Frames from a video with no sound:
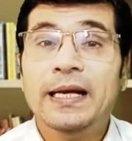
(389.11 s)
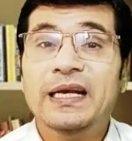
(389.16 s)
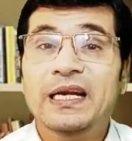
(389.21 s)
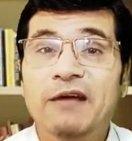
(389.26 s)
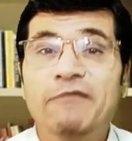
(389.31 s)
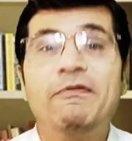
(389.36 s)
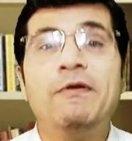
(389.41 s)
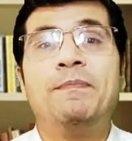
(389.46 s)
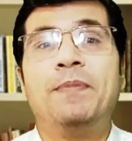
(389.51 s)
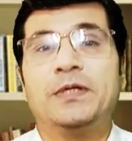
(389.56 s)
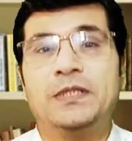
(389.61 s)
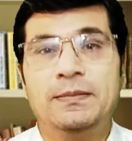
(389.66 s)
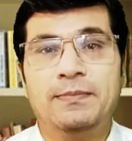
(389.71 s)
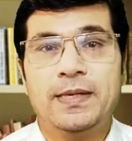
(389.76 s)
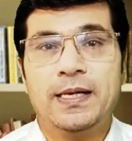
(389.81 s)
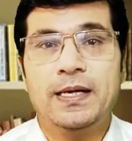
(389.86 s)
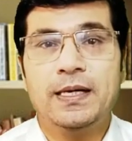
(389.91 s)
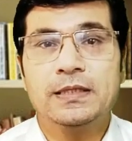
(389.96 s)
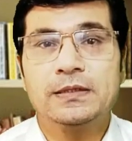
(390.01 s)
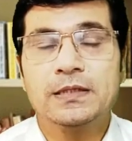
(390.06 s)
नब्बे परसेंट
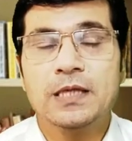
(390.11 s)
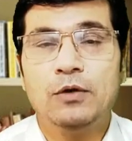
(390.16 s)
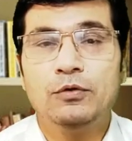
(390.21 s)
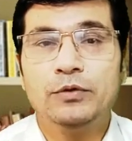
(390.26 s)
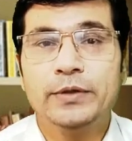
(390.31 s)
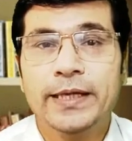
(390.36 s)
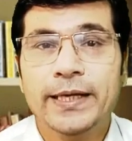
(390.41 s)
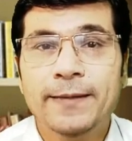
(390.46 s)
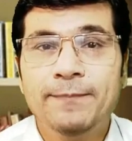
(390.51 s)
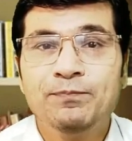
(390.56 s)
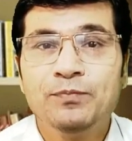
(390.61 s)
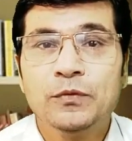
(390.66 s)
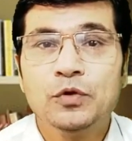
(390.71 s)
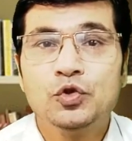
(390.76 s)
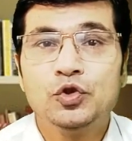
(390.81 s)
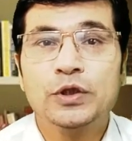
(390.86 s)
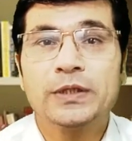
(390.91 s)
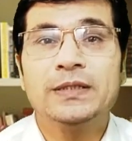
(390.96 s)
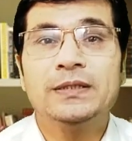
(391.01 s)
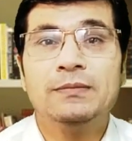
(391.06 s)
मेरा डिस्काउंट है
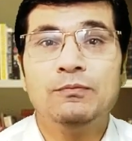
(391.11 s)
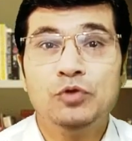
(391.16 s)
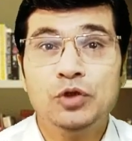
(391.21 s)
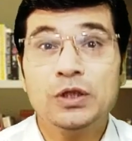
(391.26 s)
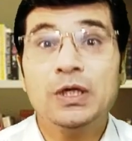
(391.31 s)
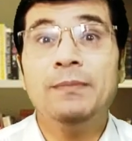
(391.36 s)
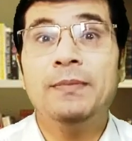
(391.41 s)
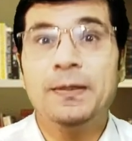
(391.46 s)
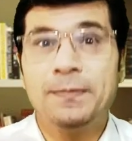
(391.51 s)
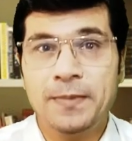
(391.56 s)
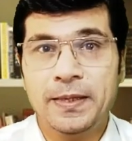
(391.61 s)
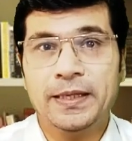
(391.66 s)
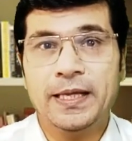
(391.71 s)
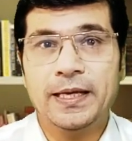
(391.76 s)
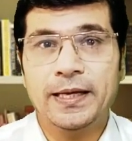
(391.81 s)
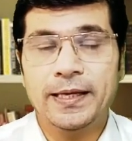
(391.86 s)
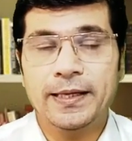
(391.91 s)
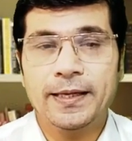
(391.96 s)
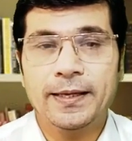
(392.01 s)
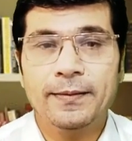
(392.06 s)
जैसे मुझे कमिटमेंट की
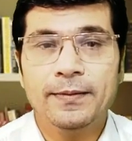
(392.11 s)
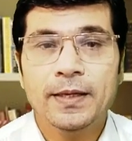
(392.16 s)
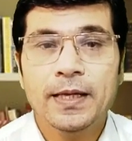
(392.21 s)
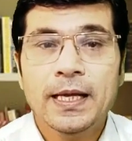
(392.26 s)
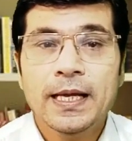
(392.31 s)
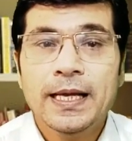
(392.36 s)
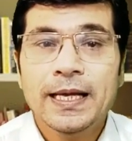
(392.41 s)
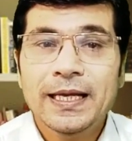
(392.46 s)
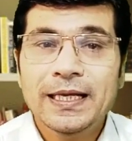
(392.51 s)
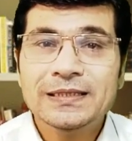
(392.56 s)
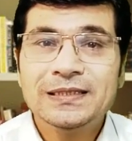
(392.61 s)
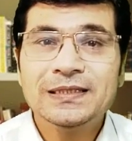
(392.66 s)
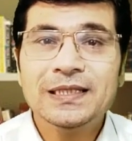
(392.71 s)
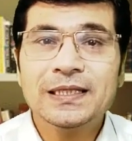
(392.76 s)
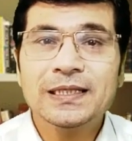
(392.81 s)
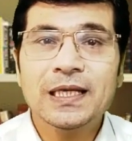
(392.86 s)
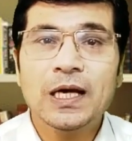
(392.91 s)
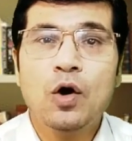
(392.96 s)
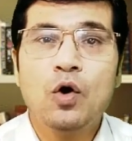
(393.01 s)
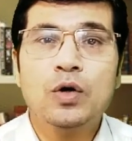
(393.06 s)
गई है इससे
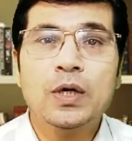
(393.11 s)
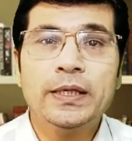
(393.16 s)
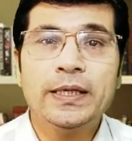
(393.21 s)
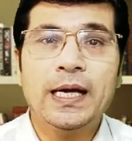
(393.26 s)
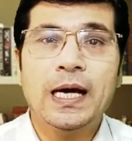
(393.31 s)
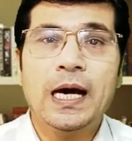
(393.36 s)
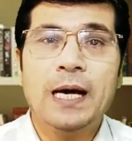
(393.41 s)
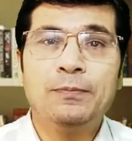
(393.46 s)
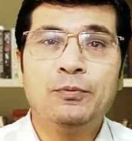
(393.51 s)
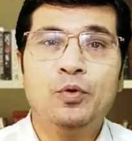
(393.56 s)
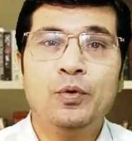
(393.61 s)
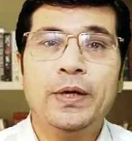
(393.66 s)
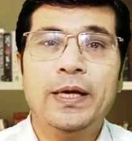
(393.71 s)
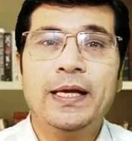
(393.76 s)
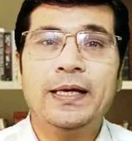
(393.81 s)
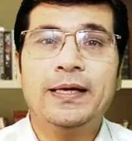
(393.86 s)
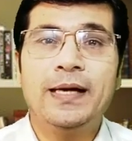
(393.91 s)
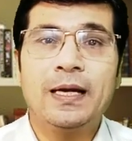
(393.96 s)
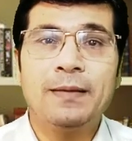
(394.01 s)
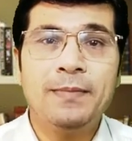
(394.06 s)
क्या होगा कि आपको
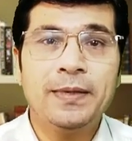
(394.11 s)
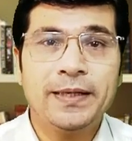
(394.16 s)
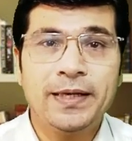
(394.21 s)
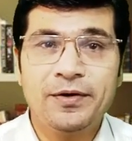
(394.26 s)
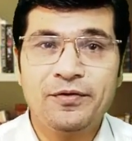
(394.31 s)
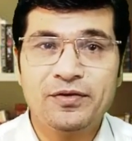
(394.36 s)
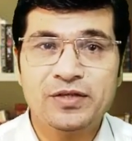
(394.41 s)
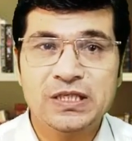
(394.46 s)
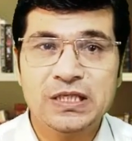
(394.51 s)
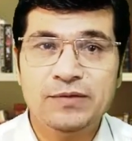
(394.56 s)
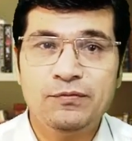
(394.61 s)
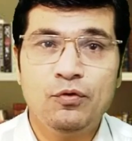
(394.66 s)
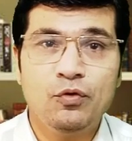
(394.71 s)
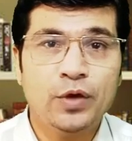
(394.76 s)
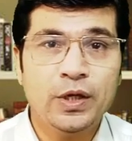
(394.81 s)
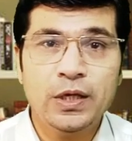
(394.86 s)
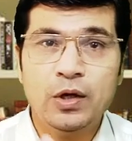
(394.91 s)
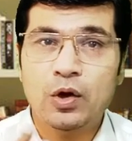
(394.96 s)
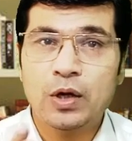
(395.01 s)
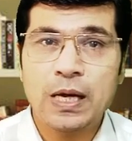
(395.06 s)
एक घर में किट रिसीव
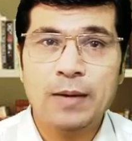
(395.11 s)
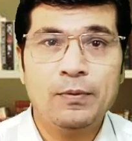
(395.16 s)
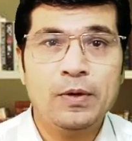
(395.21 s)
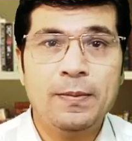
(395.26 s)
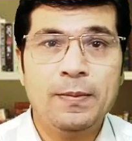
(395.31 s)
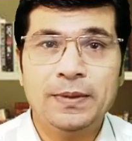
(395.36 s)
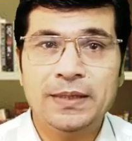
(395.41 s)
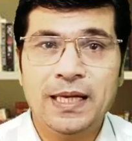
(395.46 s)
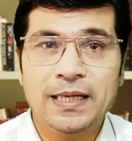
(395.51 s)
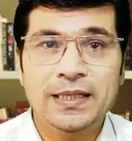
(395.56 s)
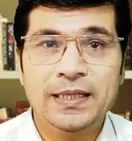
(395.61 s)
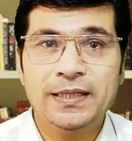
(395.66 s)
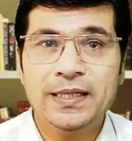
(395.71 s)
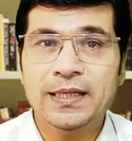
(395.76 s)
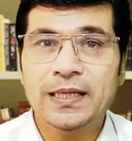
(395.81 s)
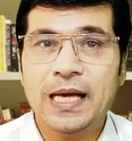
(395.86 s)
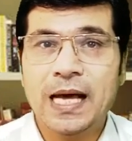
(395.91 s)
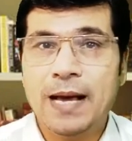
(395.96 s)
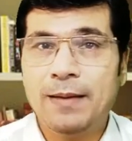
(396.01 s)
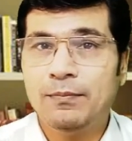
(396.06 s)
होगी और आप उन्हें बता देंगे
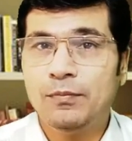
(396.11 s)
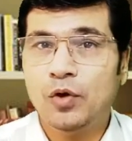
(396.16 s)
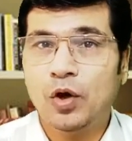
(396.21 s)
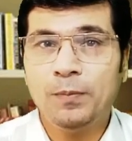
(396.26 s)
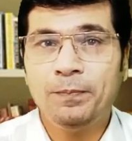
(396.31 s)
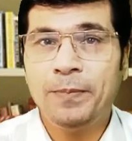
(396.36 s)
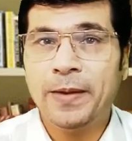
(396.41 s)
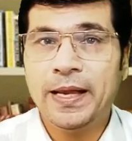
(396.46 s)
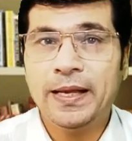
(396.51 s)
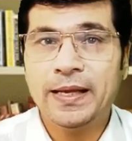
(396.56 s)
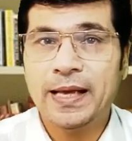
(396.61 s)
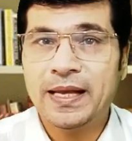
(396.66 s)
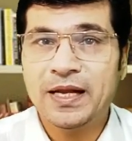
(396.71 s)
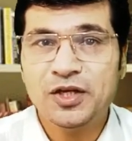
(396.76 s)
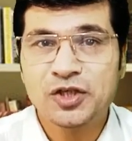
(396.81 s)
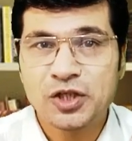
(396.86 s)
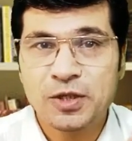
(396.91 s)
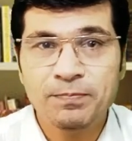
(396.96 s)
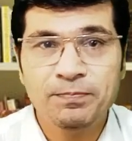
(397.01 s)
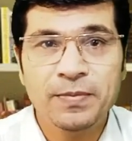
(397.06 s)
कि आई एम नॉट पेइंग एनी
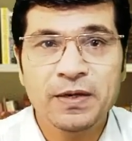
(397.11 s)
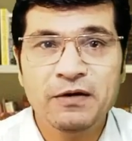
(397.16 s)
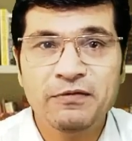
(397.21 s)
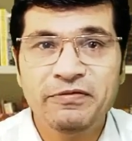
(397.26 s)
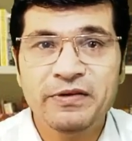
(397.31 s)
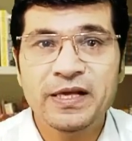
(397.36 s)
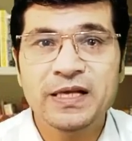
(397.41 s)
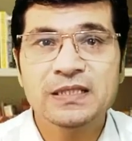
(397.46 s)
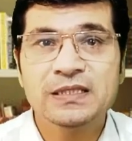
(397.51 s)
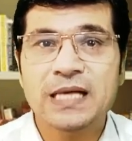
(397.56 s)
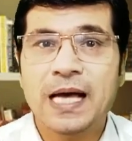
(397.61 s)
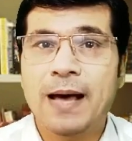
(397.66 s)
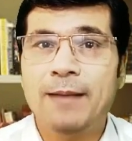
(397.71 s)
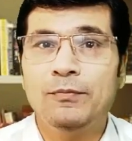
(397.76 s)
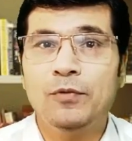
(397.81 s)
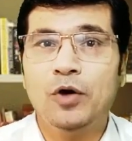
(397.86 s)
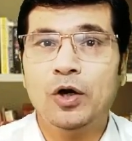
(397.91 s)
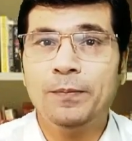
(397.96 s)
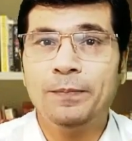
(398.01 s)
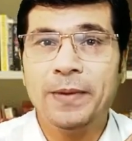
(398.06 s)
शिपमेंट फीस आई एम
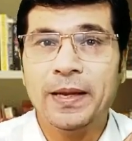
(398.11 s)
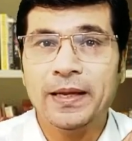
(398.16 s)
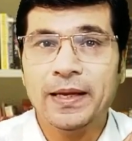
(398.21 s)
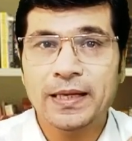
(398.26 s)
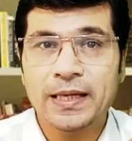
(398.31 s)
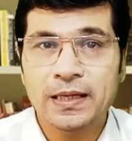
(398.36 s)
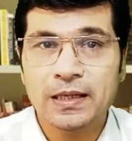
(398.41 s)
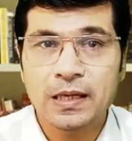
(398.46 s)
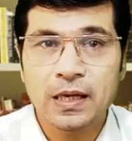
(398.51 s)
नॉट पेइंग एनी